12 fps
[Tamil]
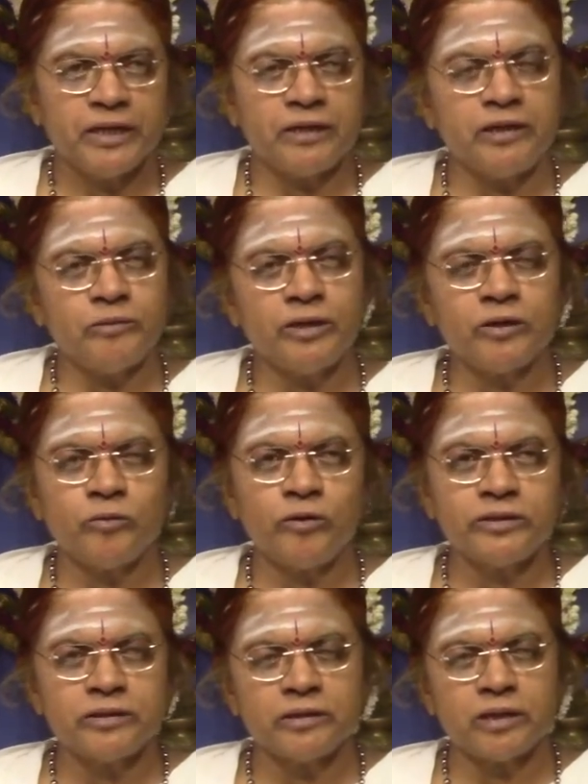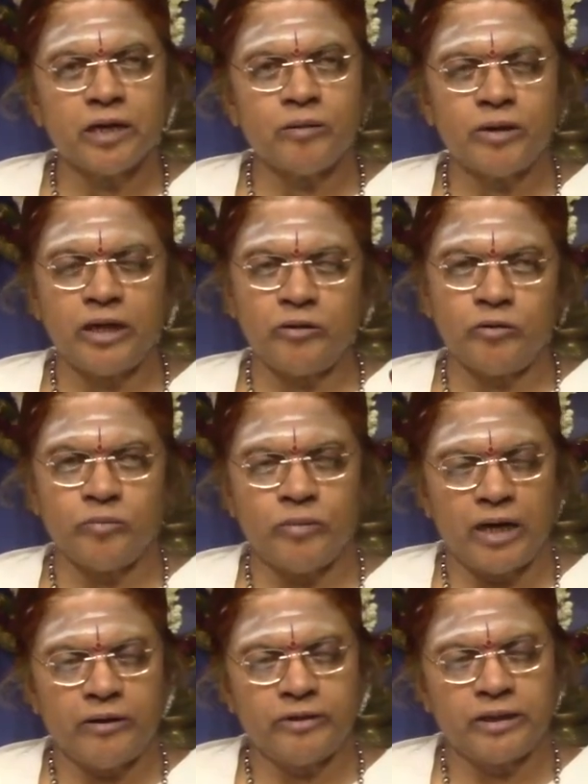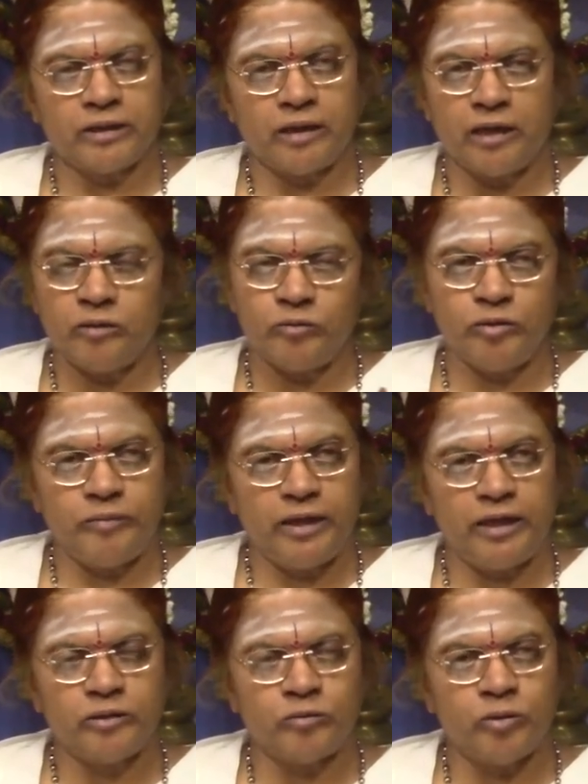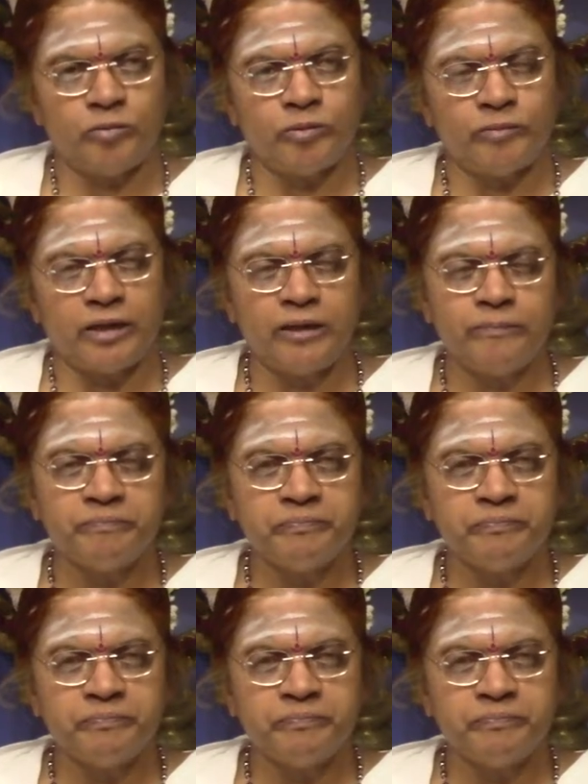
ரெண்டு பேரும் கோச்சிக்கிட்டு இருக்க மாதிரி ஒரு பாவனை ஆனால் உண்மையிலே அது கோபம் இல்லை